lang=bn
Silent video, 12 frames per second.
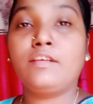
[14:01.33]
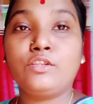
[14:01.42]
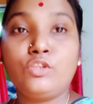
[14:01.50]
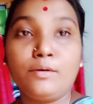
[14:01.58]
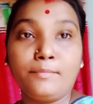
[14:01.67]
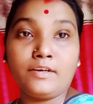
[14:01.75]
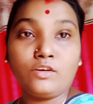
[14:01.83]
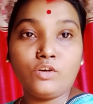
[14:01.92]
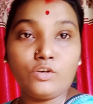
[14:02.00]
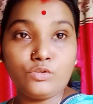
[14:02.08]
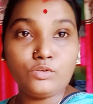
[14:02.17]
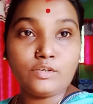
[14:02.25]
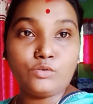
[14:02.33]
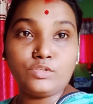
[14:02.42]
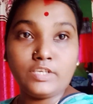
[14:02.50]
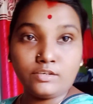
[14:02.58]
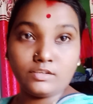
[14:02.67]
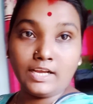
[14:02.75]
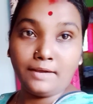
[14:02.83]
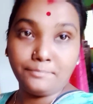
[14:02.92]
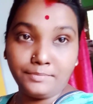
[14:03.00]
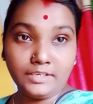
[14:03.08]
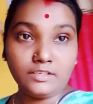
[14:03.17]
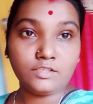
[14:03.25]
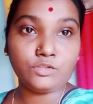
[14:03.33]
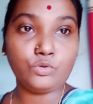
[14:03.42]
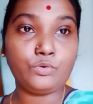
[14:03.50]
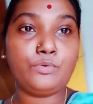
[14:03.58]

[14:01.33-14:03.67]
তো আমার ঘর দর গুছানো কমপ্লিট তো